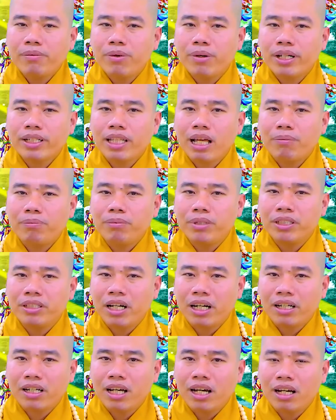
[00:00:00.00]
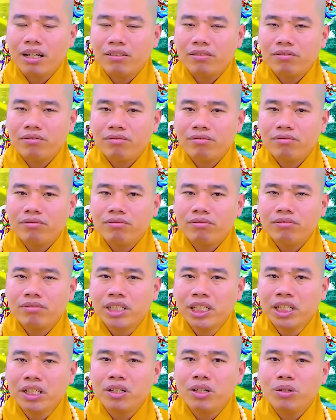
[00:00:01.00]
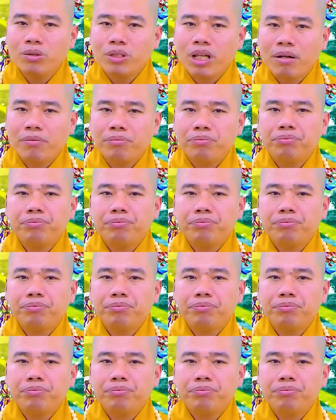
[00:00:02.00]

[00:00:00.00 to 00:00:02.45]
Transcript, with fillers: một cái tâm mình thật là kiên cố tâm